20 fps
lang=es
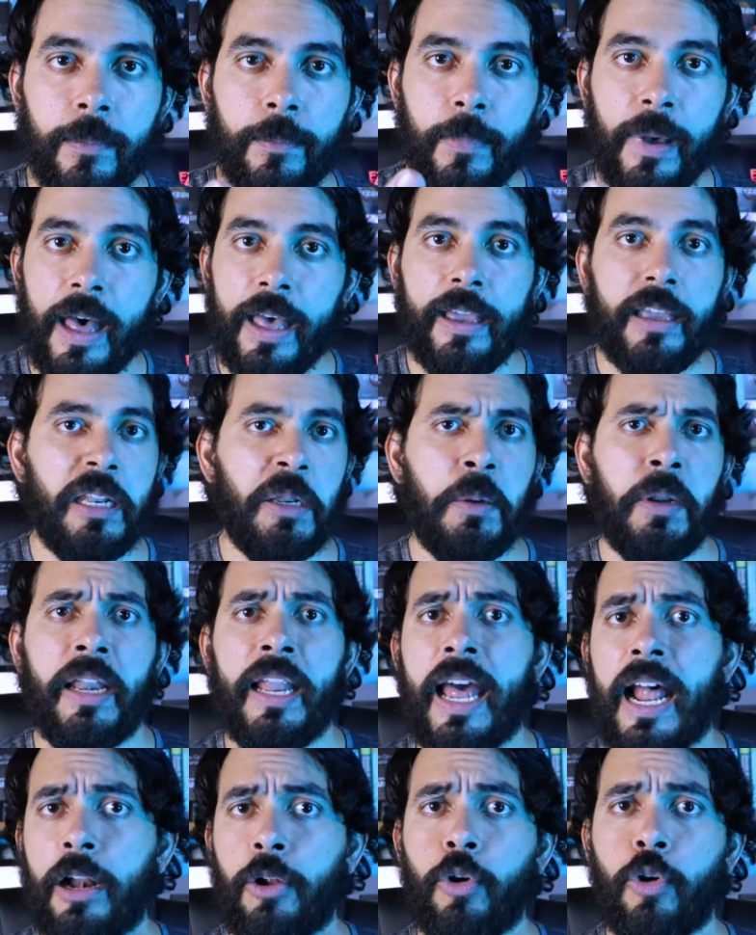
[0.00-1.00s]
Vas a
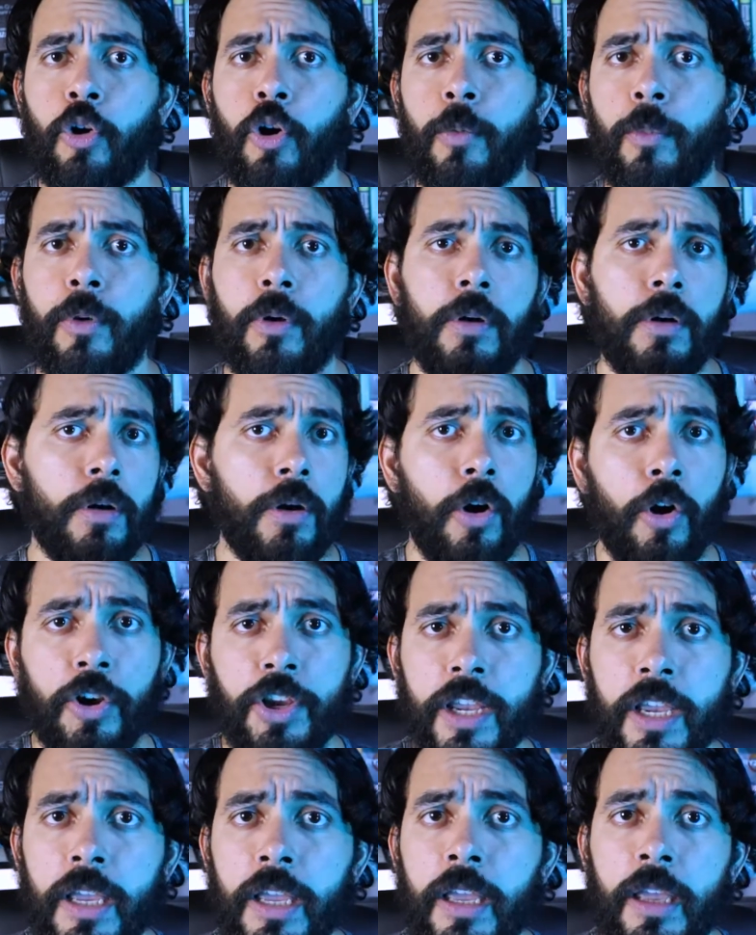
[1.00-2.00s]
escribirle algo como,
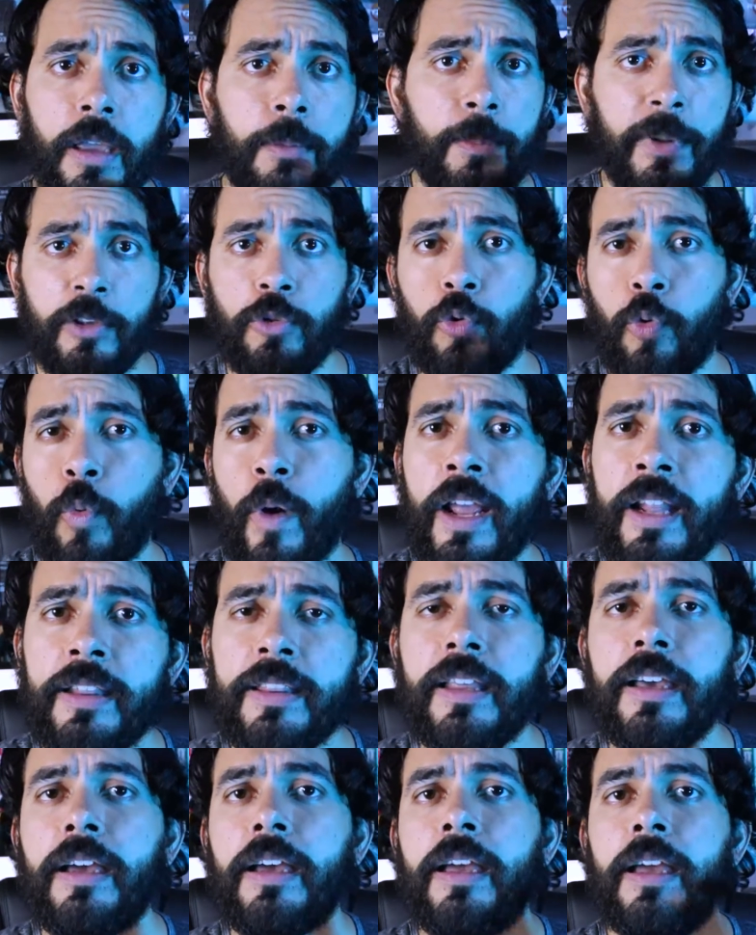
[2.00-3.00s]
oye, vi tu
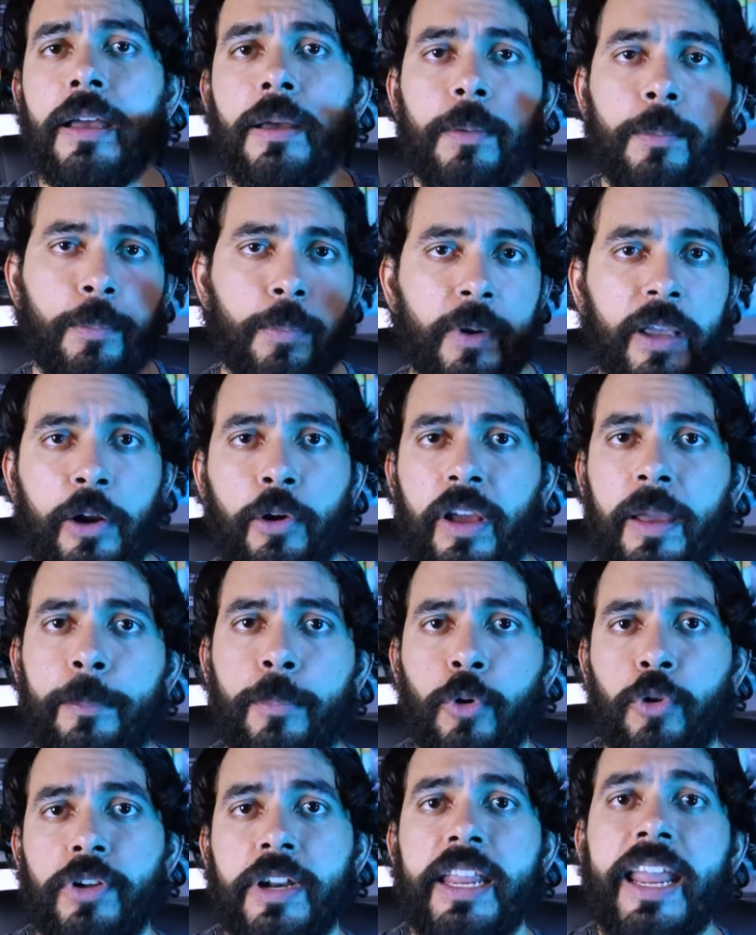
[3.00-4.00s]
cuenta, creo que
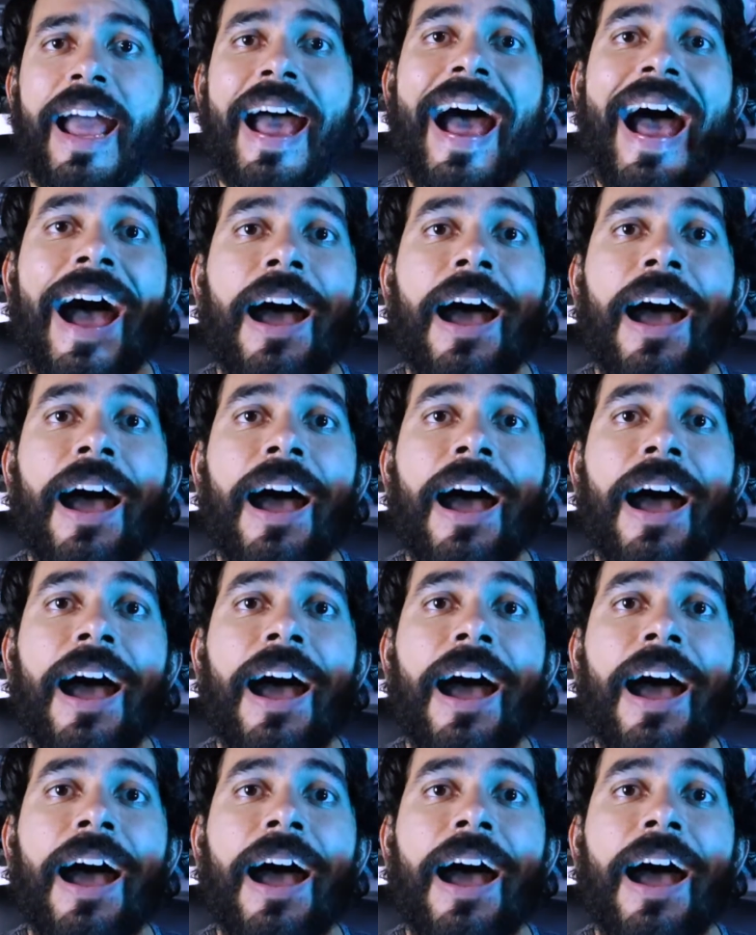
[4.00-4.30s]
podría